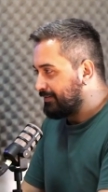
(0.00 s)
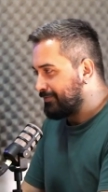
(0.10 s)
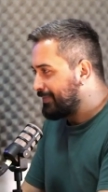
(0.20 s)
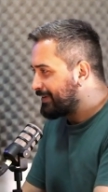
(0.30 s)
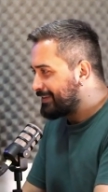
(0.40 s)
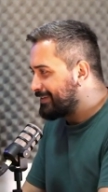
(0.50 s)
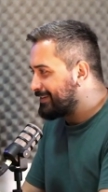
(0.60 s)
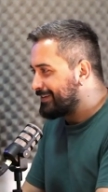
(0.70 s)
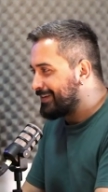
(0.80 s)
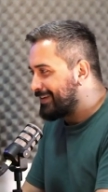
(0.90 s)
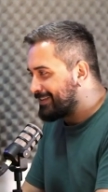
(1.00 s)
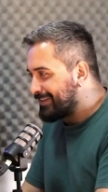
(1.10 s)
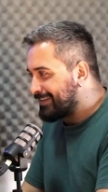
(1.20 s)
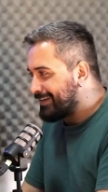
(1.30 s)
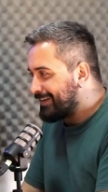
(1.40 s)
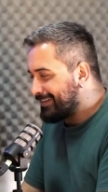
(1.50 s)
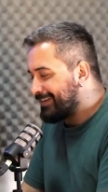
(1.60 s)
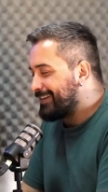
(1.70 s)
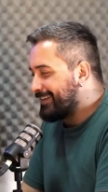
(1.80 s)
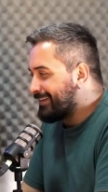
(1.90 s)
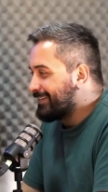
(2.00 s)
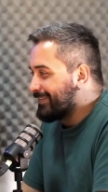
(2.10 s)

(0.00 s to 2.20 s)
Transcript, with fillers: Como é excitada é, é, a é, mesma excitada, coisa. Né?